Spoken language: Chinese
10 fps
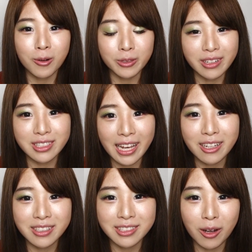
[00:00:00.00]
我当时看
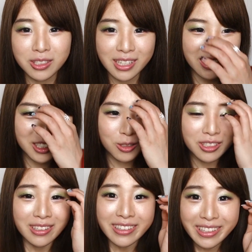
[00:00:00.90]
到这个消息啊，整个就是
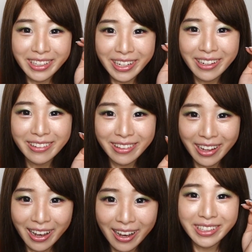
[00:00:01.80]
天
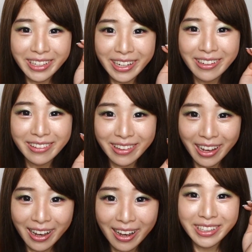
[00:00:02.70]
呐天
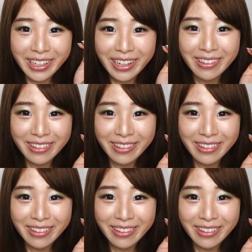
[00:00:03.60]
呐天